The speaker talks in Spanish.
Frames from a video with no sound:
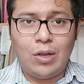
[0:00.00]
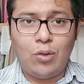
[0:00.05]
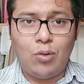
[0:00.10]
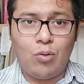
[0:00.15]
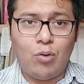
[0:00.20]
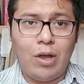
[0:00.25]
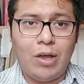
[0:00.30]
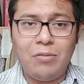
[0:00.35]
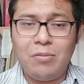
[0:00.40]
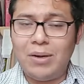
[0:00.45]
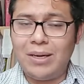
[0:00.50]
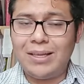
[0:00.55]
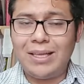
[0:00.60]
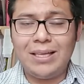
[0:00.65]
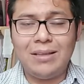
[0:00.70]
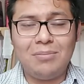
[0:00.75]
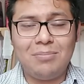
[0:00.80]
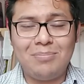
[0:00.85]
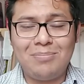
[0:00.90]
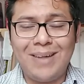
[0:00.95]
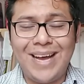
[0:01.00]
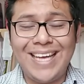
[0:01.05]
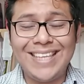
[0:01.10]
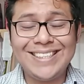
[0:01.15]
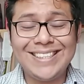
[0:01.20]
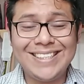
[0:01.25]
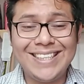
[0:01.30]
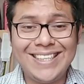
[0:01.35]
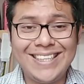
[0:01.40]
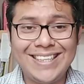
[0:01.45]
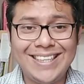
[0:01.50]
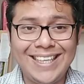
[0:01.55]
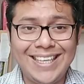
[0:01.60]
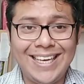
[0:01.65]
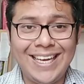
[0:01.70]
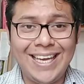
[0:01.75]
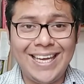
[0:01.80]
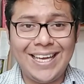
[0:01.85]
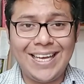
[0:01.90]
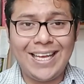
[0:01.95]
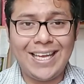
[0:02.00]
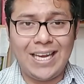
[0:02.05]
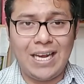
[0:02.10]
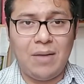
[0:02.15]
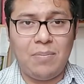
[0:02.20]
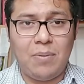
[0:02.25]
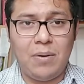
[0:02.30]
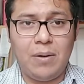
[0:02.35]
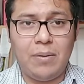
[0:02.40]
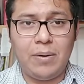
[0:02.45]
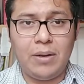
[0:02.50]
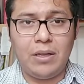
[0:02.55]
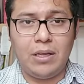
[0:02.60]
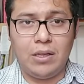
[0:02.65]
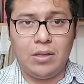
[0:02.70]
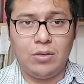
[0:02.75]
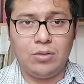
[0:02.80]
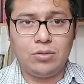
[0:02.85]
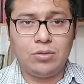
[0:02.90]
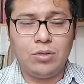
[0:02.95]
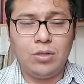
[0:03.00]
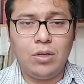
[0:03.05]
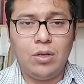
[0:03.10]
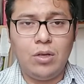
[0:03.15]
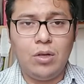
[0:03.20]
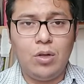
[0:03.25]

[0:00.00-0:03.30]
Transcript: No hay verdad más certera que la palabra de Dios.